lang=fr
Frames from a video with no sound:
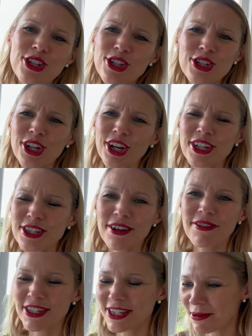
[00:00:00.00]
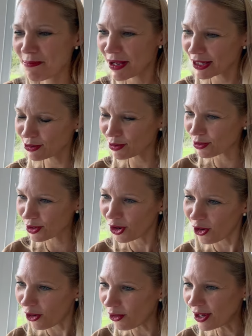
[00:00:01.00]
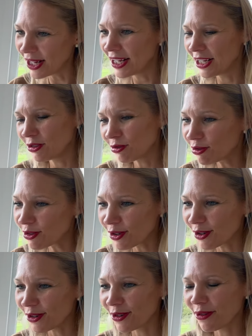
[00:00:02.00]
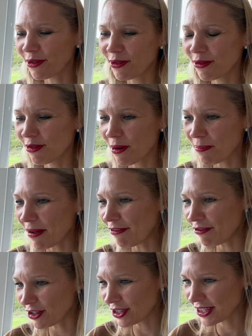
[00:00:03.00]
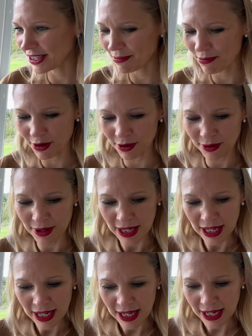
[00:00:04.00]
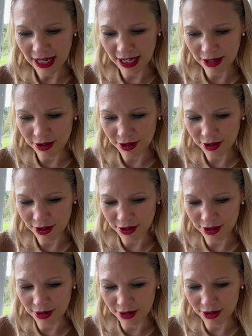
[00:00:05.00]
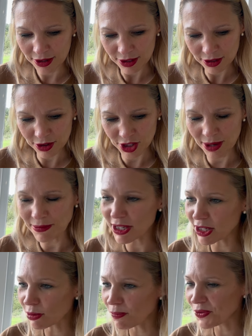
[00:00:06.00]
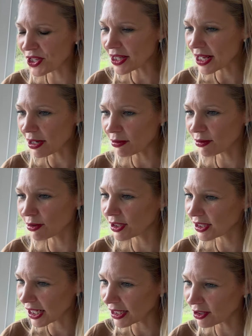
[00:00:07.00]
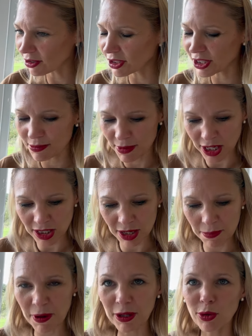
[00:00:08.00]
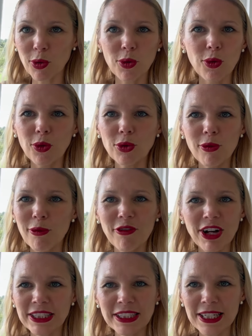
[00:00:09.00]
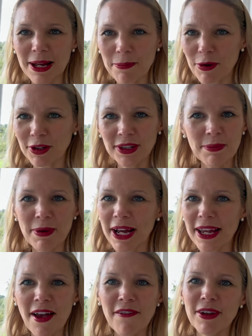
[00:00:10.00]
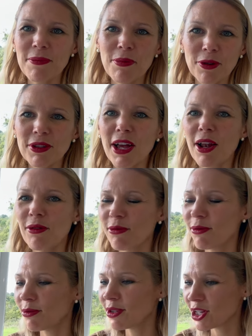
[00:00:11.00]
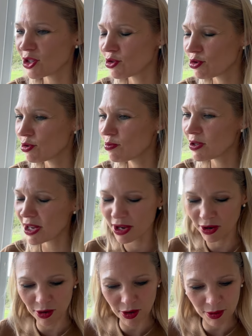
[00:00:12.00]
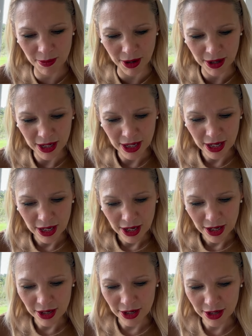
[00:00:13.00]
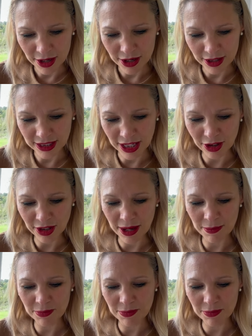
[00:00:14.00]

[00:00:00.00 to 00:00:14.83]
discret, ça va, c'est pas trop grand, donc on le voit pas forcément. Et ce que j'aime, c'est son petit talon de 5 cm. C'est pas trop haut, donc facile à porter, pareil, avec pantalon, des jupes, des robes. Euh, ça donne un